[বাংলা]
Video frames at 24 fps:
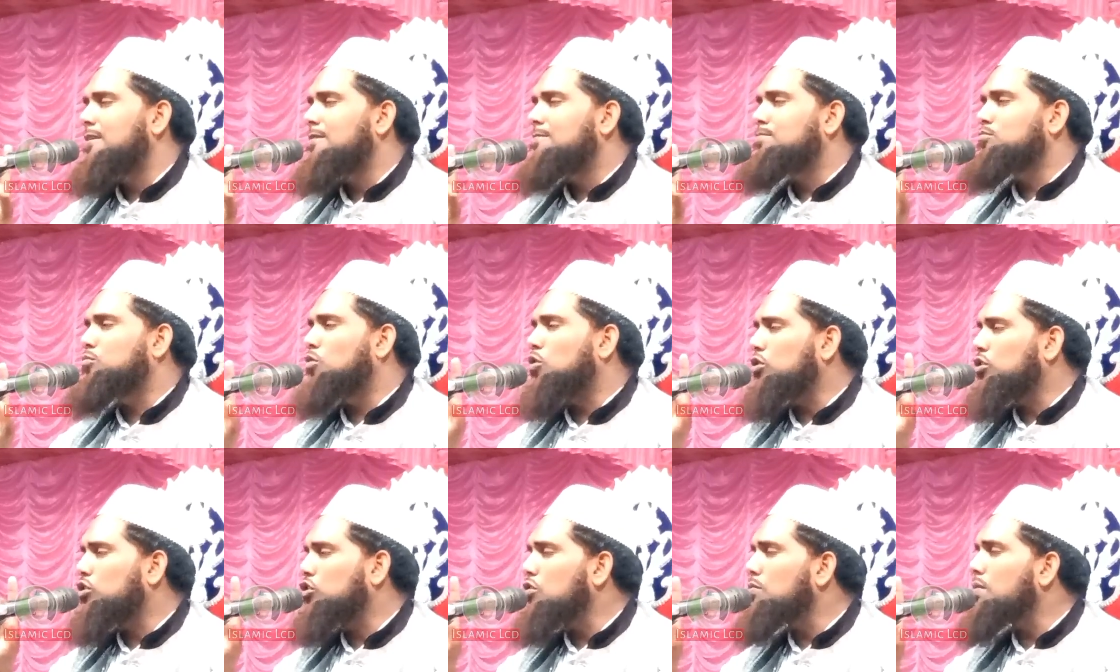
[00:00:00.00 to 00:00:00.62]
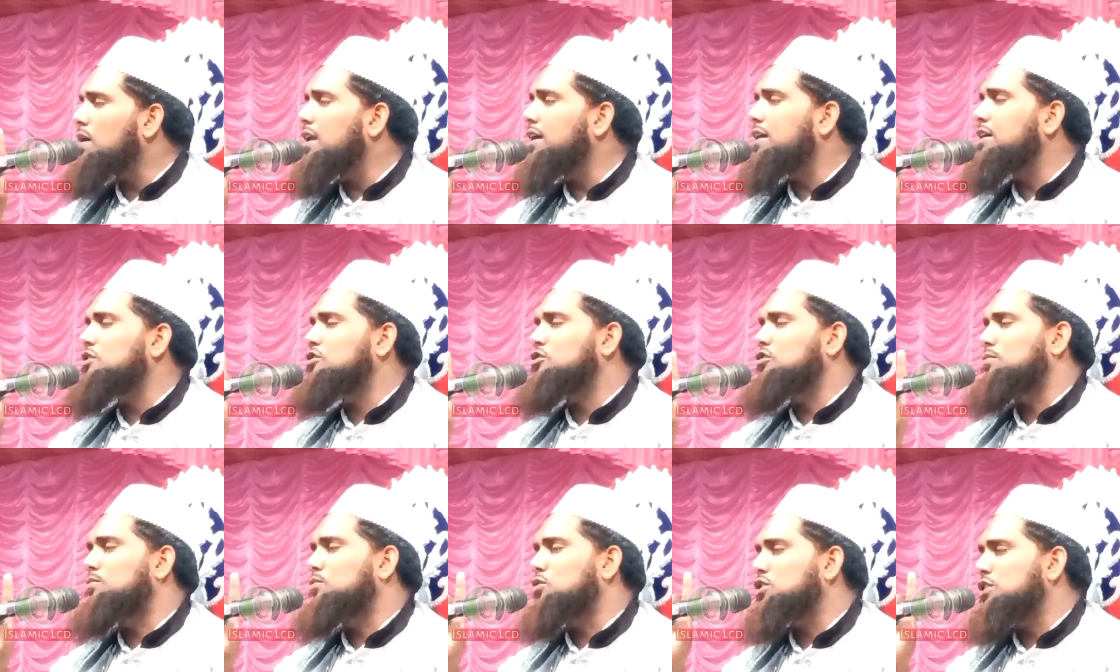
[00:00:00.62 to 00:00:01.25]
বর্তমানে
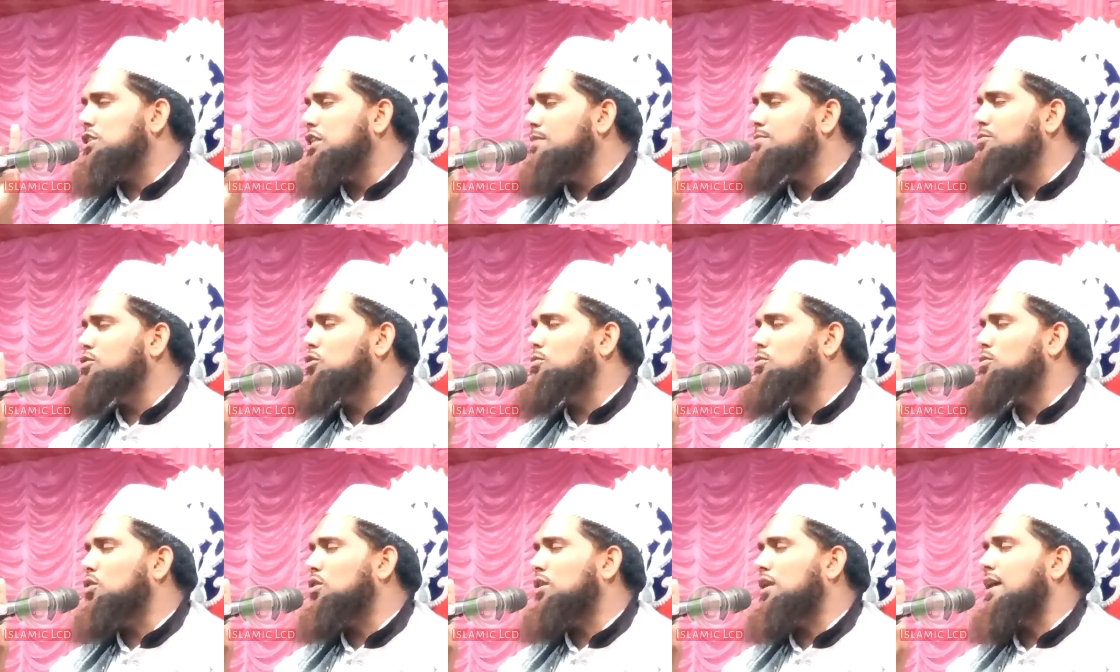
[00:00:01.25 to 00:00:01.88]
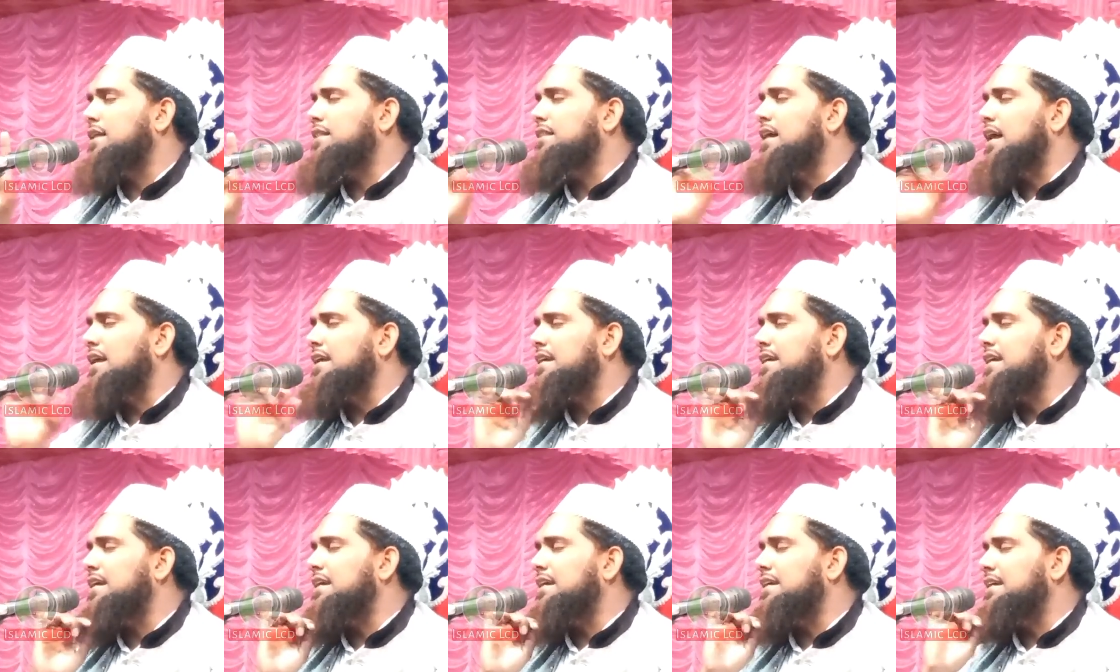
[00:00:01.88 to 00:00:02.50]
কিছু মুসলিম যুবকরাই দাড়ি
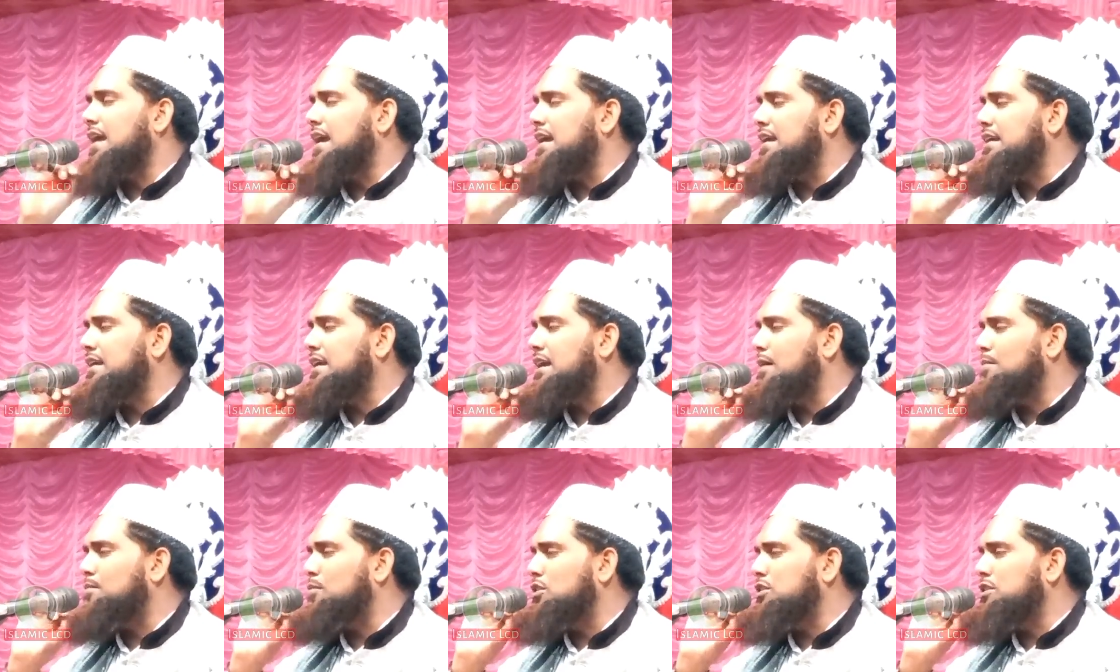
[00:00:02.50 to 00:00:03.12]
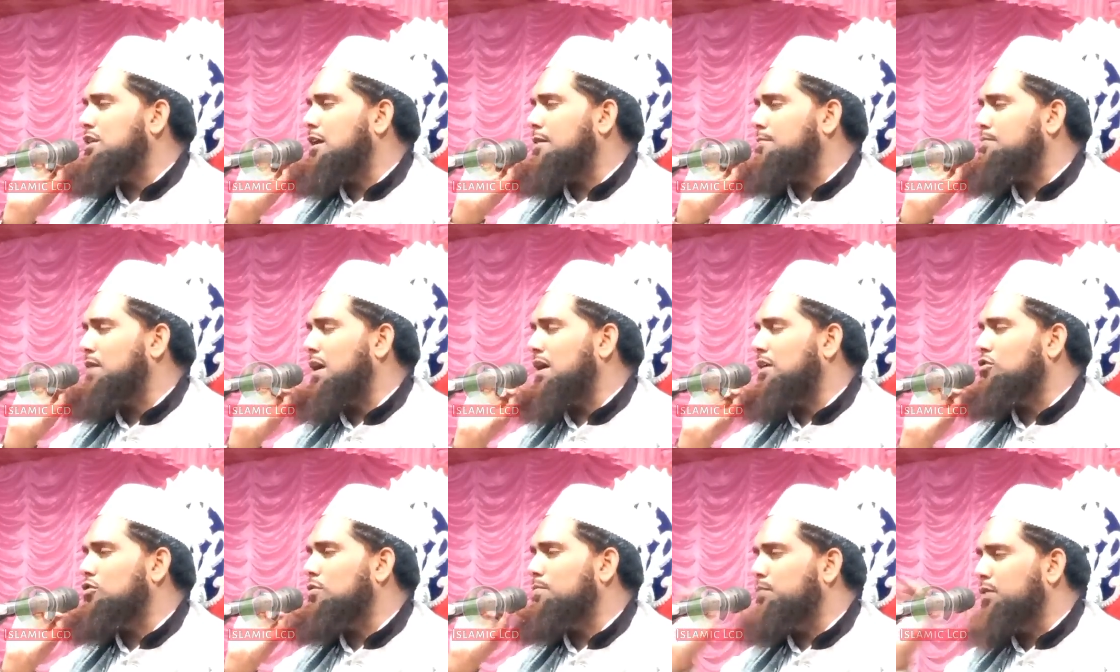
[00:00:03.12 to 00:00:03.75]
কেনে ঠাট্টা মজাক
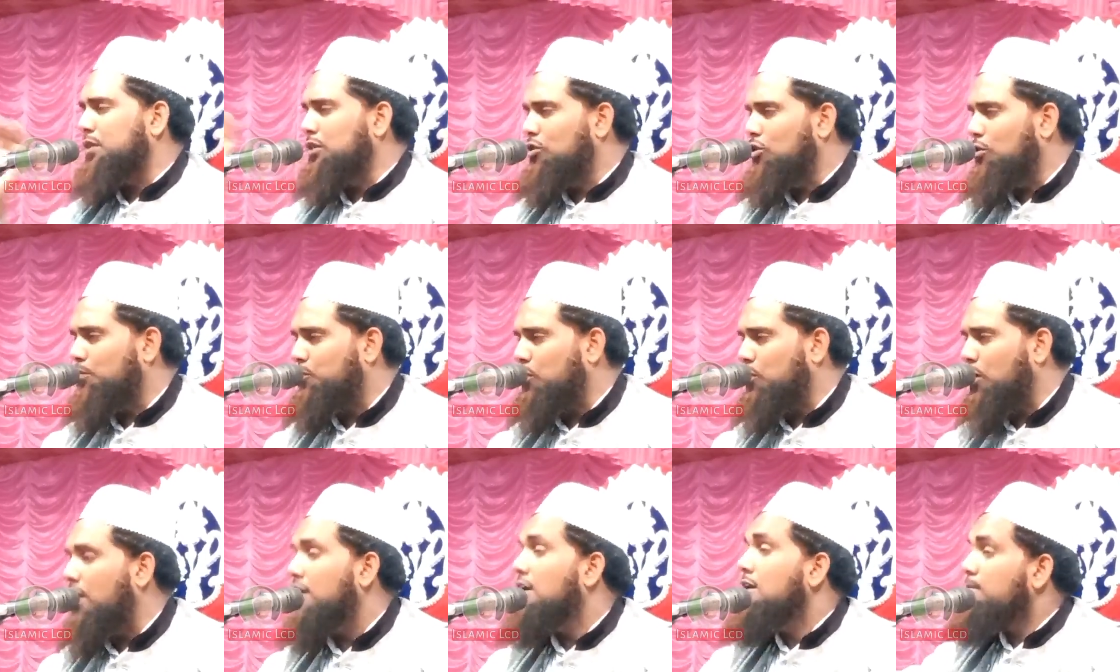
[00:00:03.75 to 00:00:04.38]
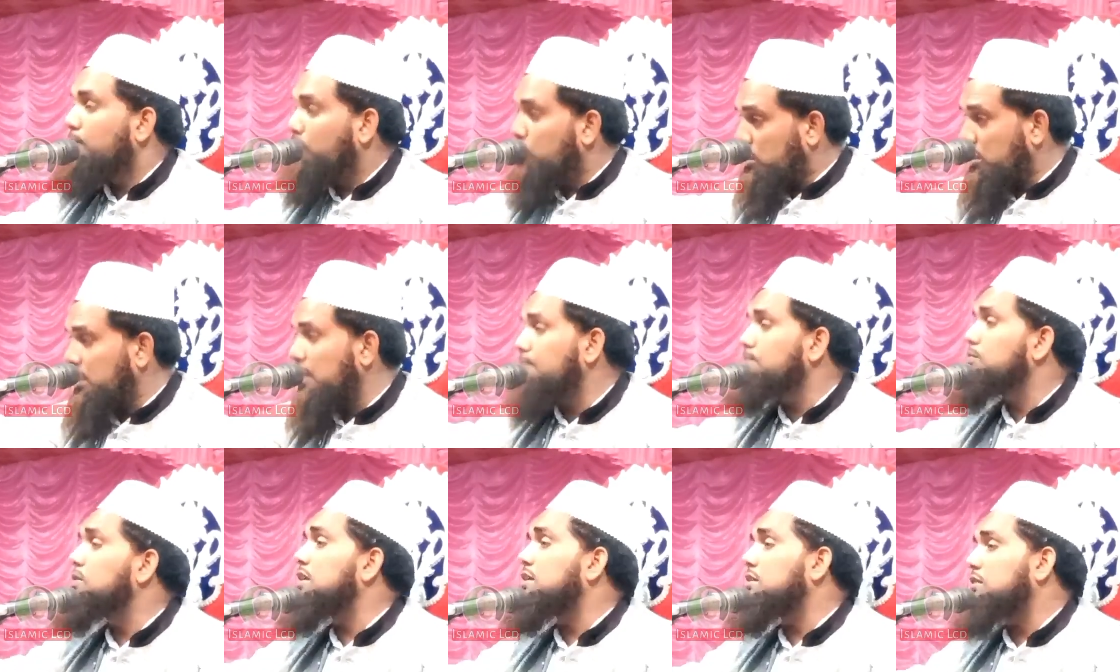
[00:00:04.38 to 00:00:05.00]
ব্যঙ্গ বিদ্রুপ করে
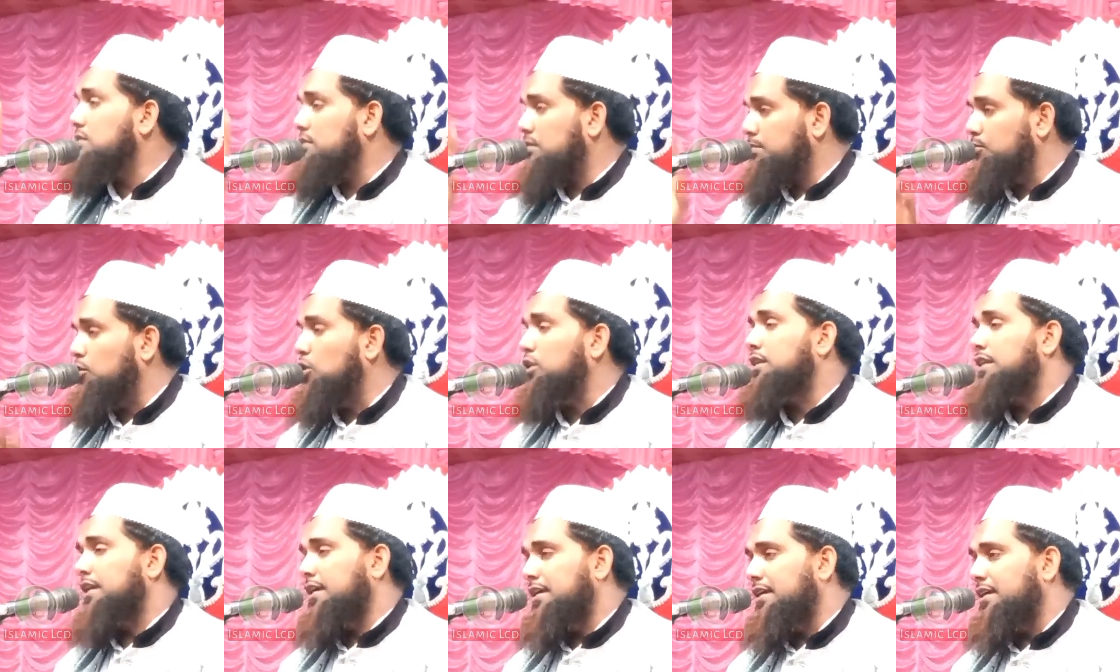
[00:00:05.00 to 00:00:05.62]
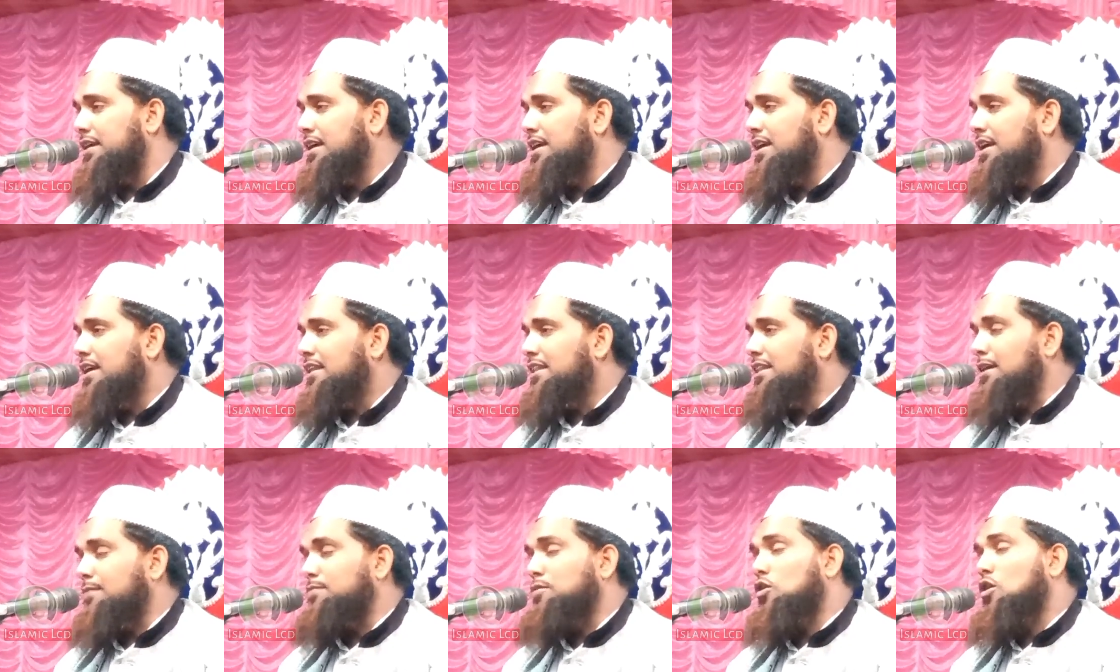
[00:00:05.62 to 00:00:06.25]
মুসলিমদের মধ্যেই
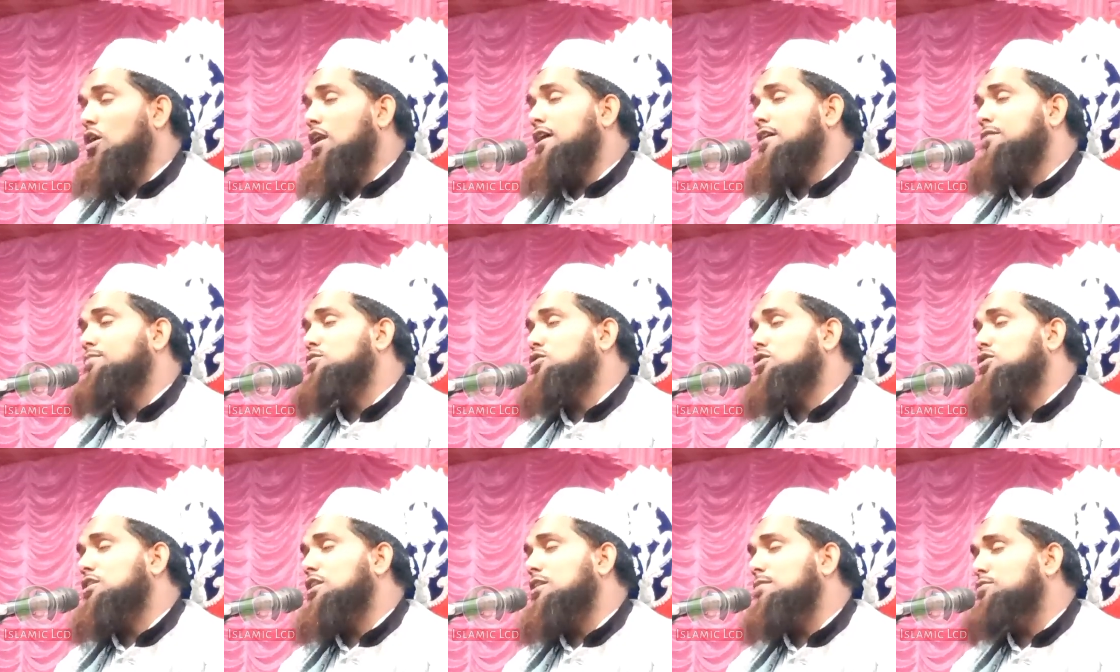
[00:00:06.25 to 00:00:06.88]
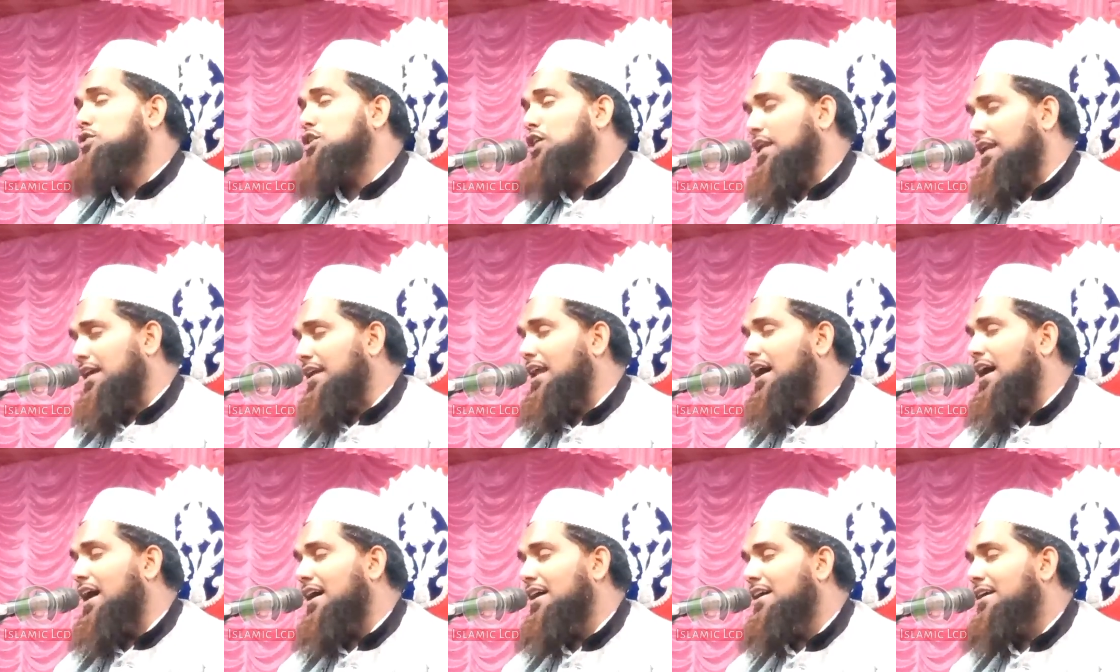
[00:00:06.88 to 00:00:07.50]
দেখবেন অনেক মুসলিম ছেলেরা